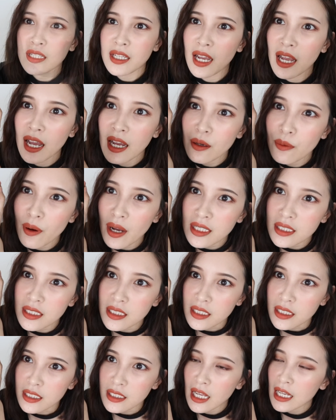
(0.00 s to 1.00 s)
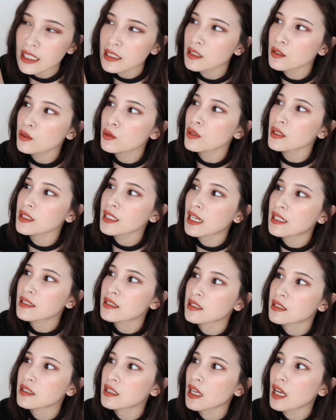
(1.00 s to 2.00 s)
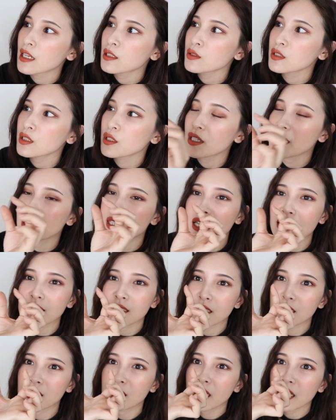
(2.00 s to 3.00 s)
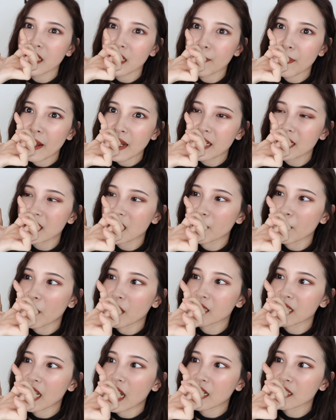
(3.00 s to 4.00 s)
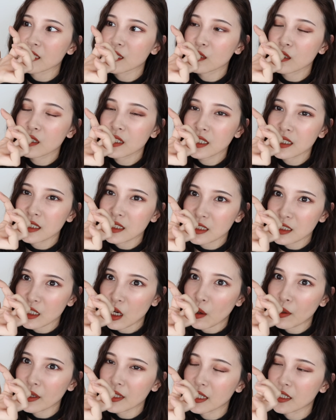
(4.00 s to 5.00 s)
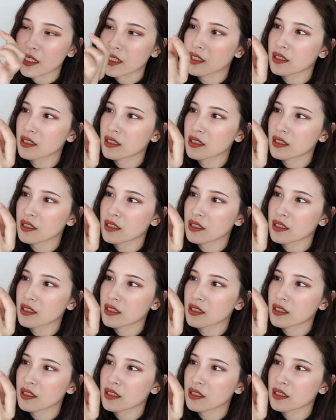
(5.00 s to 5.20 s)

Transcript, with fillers: 你看它外形，它是做这样子，它就是有点像是一般的睫毛夹，可是更小一点点。